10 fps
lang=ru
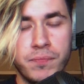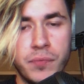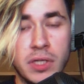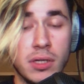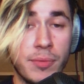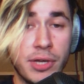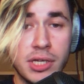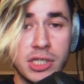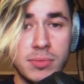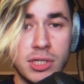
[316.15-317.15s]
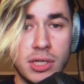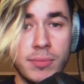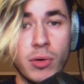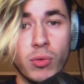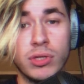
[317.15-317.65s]
Это либо я ошибся, либо
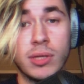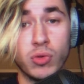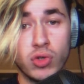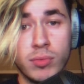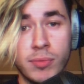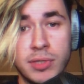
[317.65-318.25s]
он там должен был быть,